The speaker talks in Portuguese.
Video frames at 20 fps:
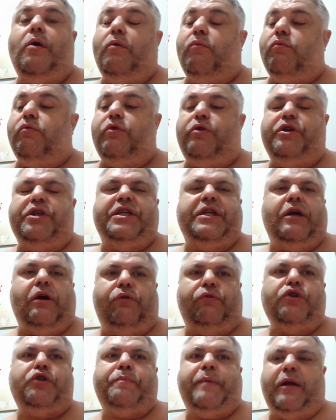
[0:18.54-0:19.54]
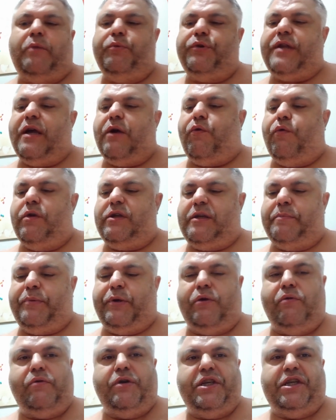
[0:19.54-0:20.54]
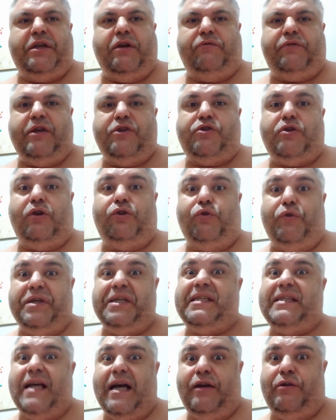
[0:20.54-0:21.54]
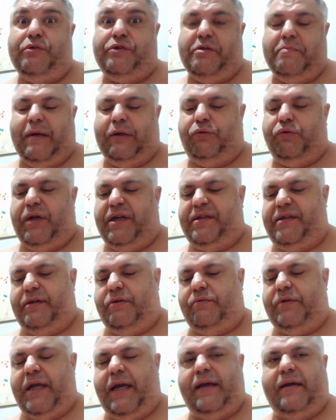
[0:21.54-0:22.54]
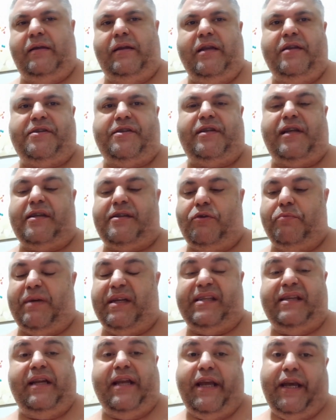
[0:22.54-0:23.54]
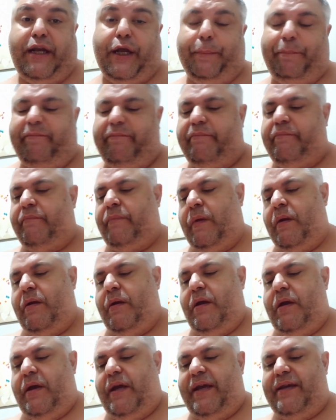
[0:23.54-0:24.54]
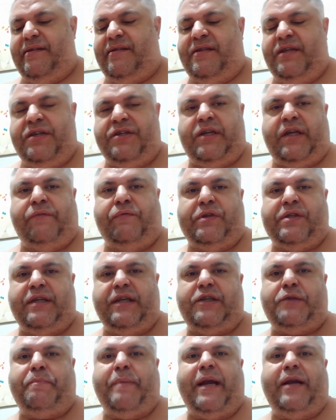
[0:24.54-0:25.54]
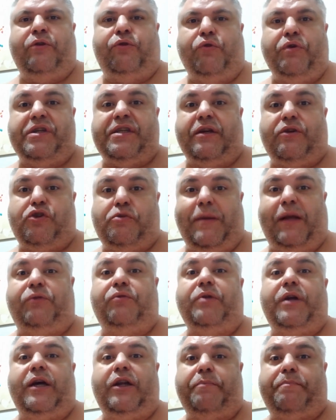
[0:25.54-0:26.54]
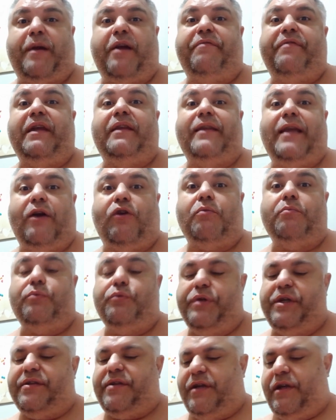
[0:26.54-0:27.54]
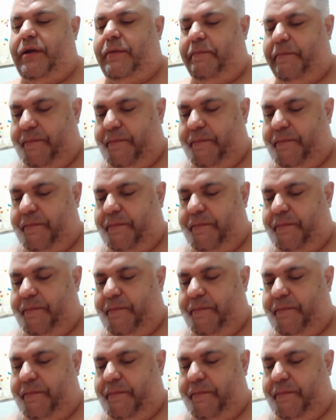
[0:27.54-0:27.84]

O original não espero muita coisa porque o original tem só dois anos de maturação. Né? A legislação brasileira exige que você espere dois anos maturando para vender como uísque.